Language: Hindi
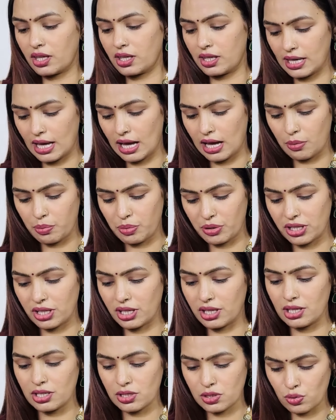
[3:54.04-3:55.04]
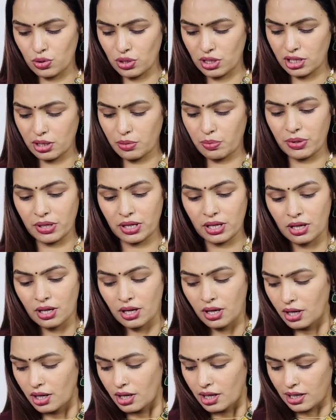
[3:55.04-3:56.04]
यहाँ पर देखिए शोल्डर पे
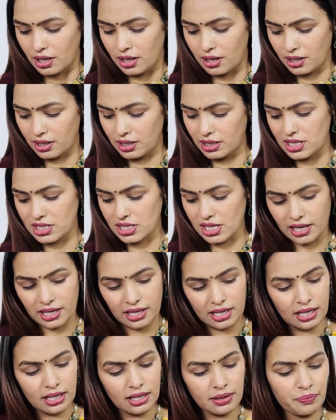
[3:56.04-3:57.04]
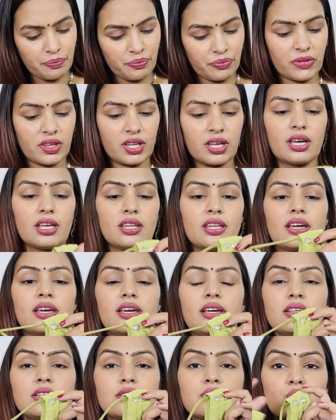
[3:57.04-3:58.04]
आ, ले जाके ये
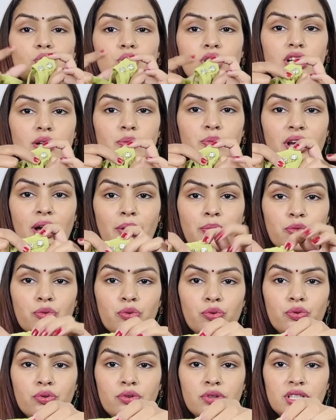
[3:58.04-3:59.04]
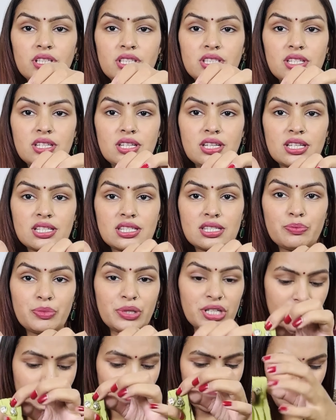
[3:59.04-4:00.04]
देखिए शोल्डर पे आपको इस तरीके से
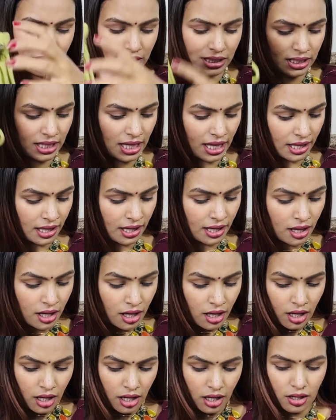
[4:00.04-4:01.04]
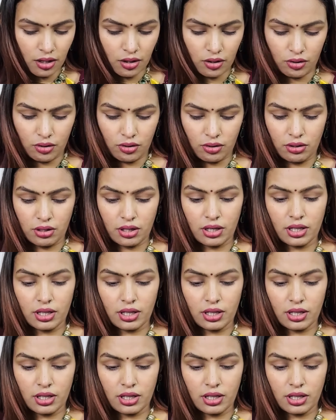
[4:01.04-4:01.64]
बटन मिलती है और